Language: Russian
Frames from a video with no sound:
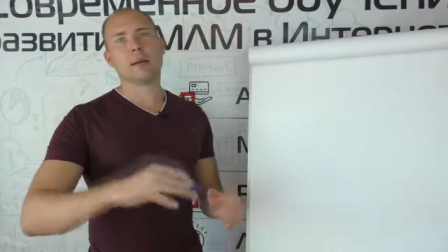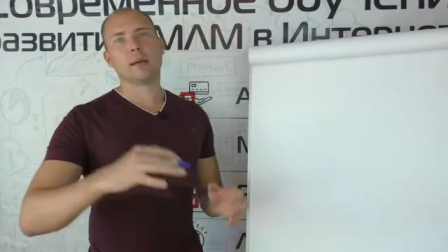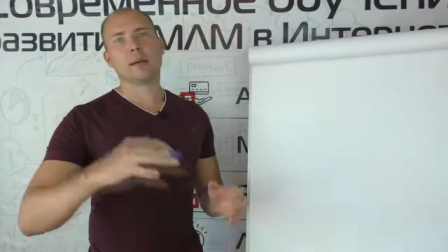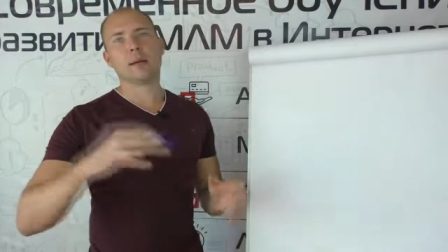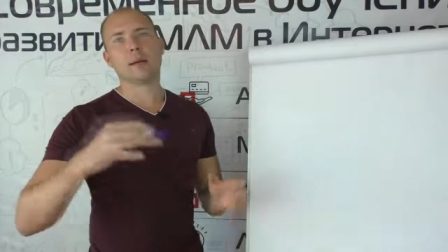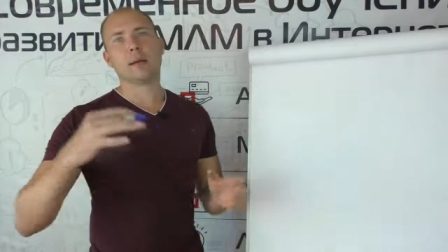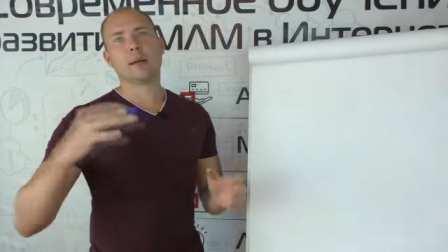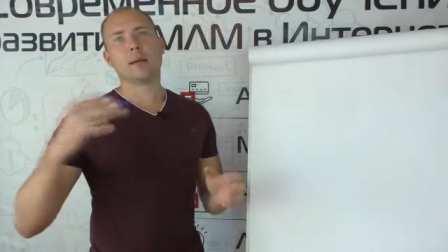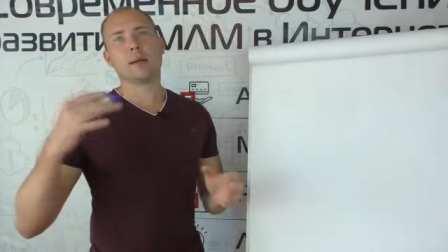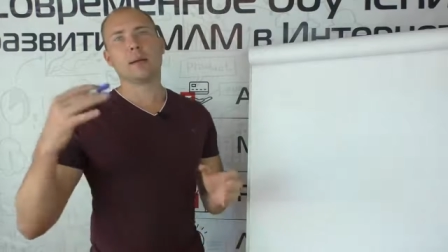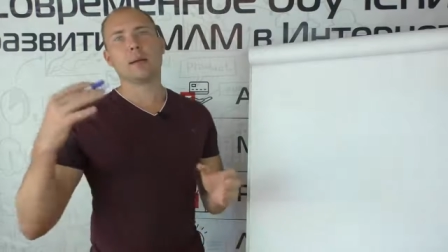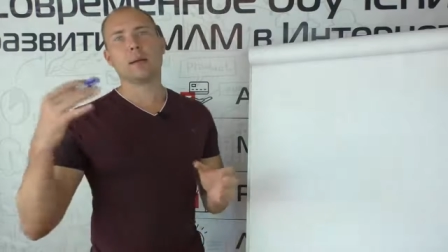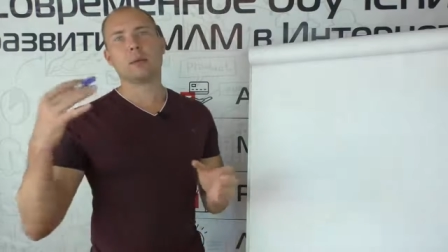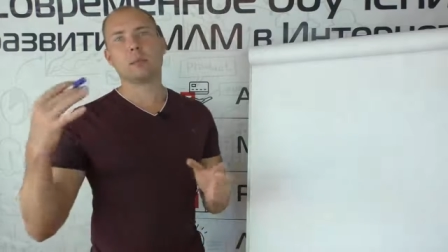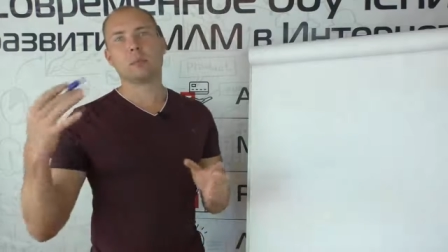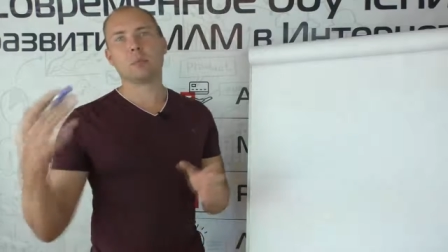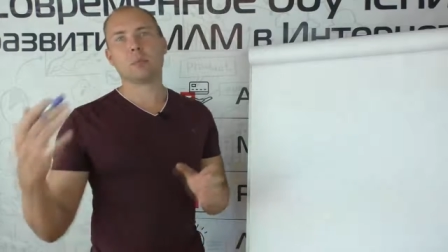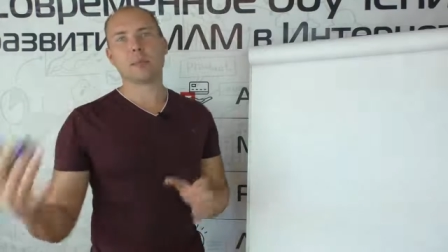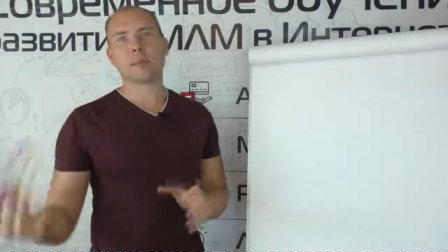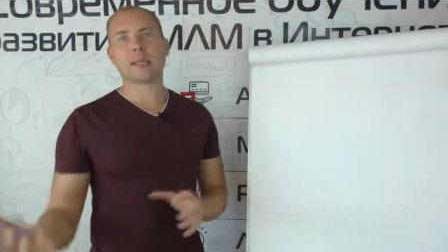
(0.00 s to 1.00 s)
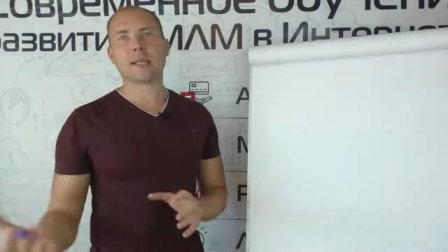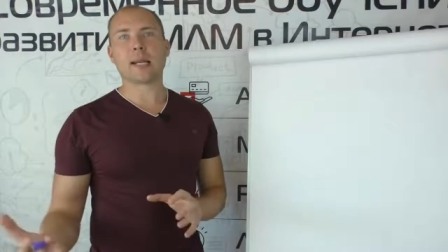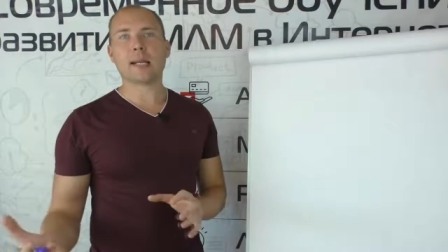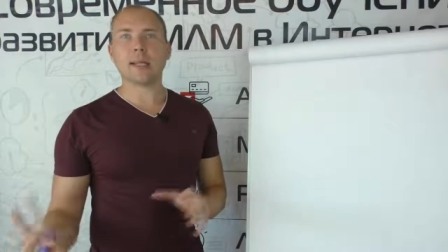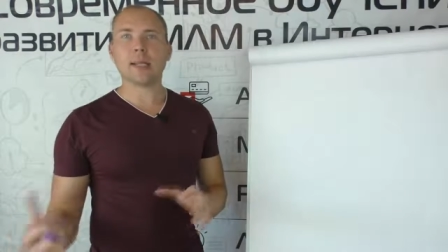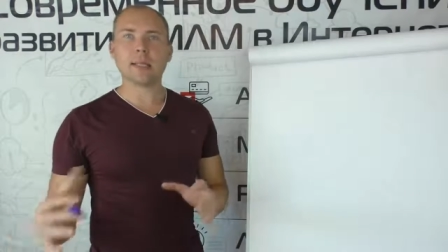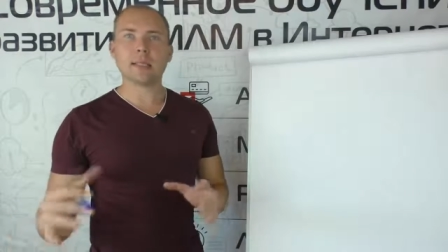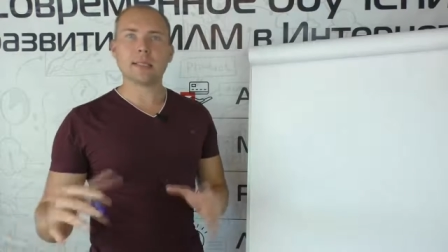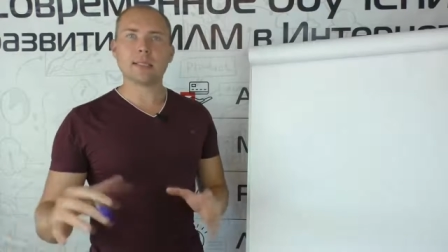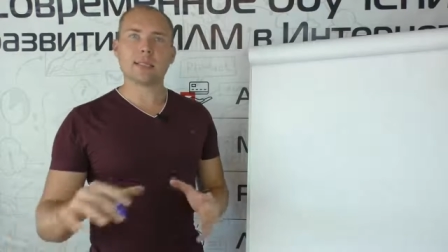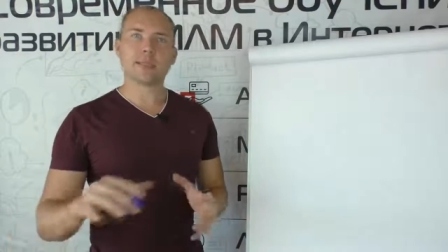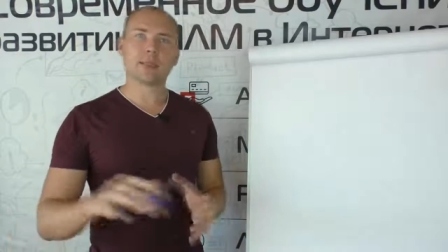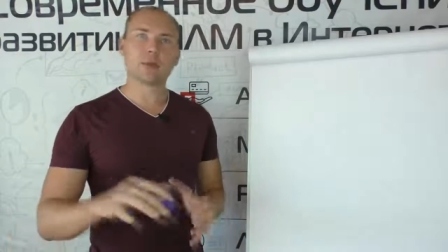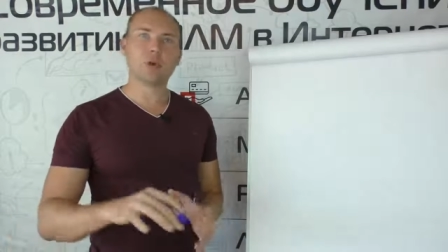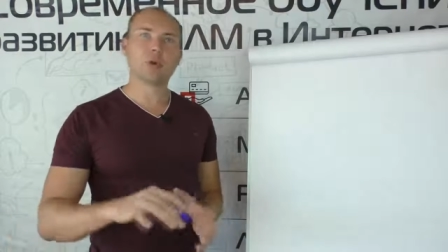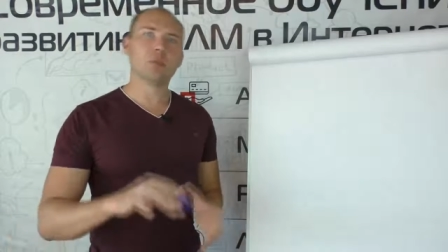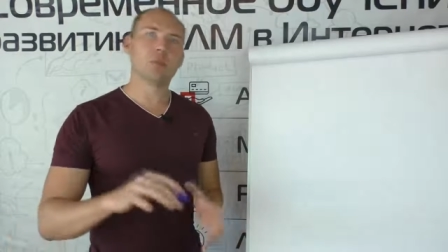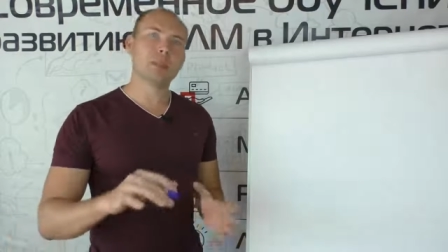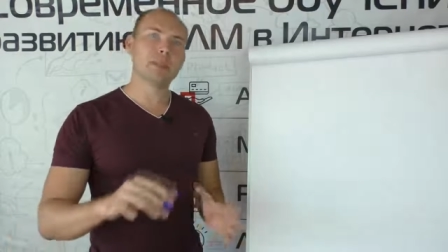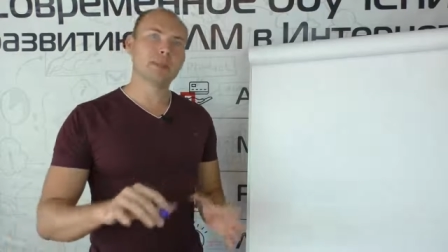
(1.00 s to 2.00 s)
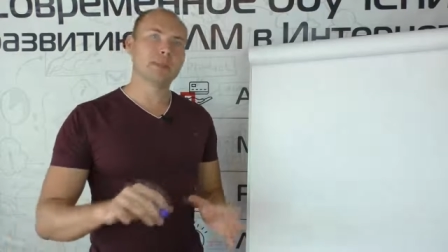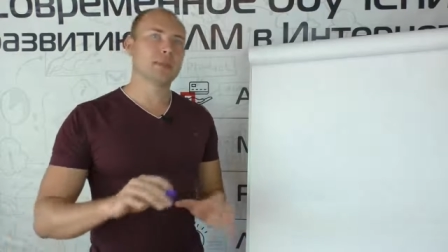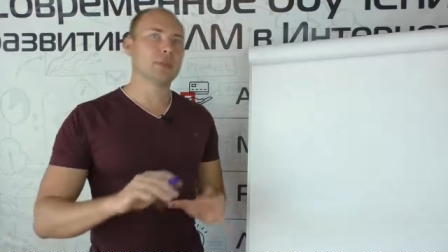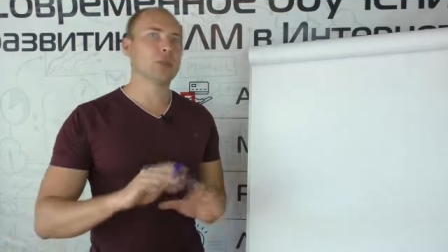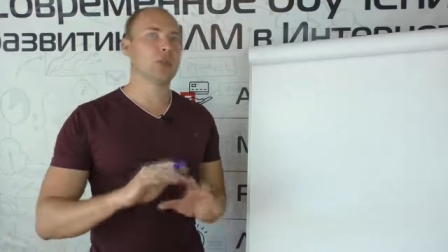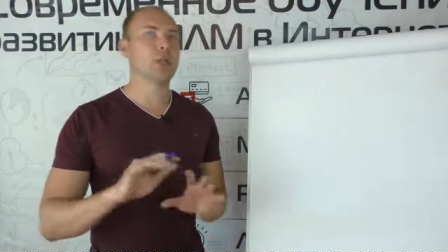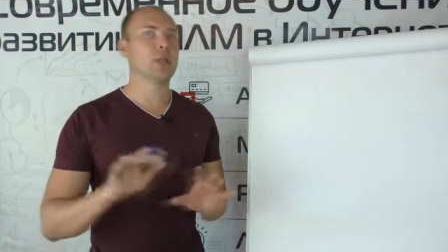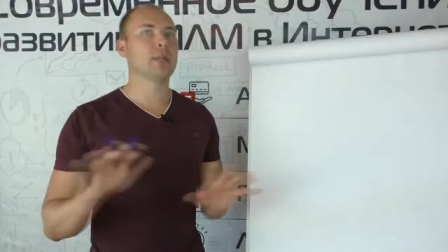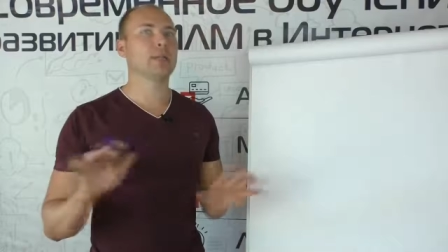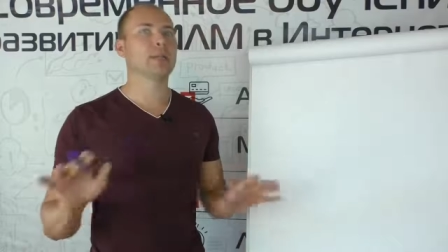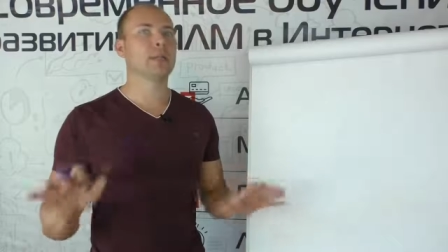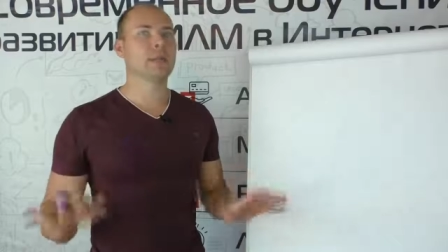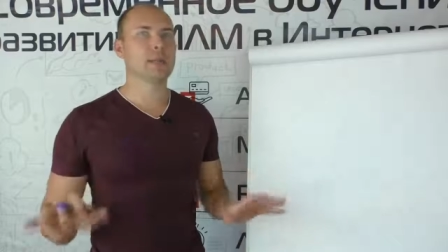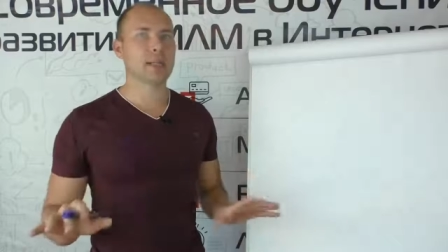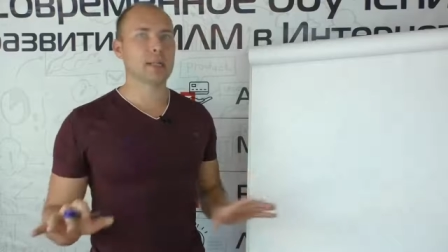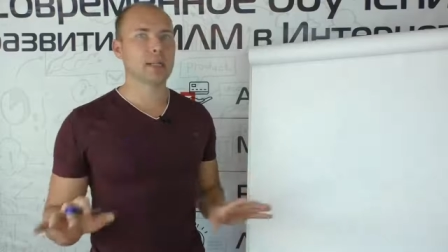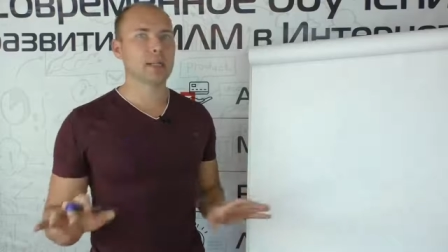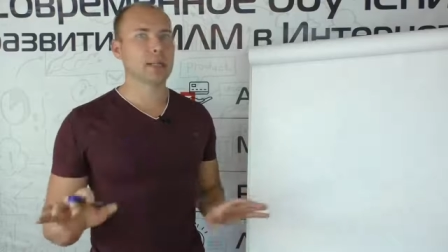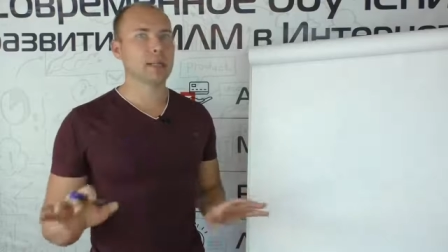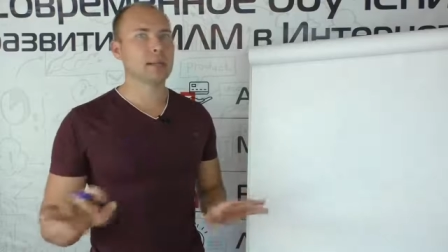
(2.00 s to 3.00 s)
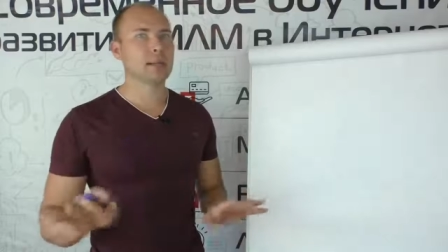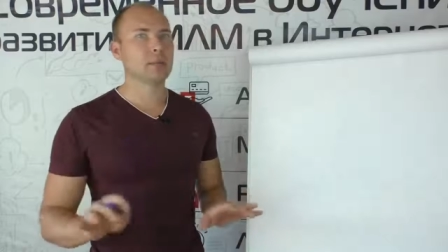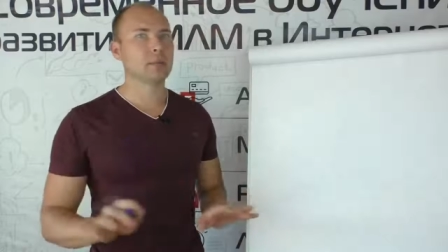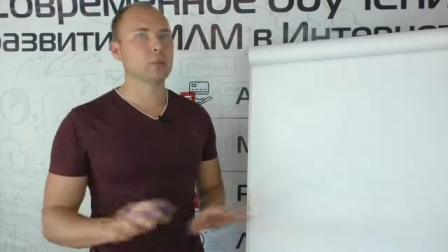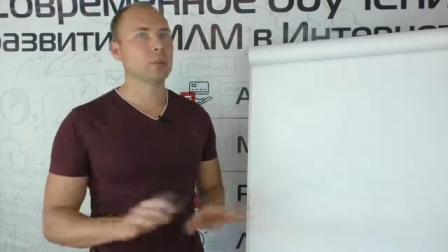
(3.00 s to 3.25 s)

э, построение сетевого бизнеса через интернет.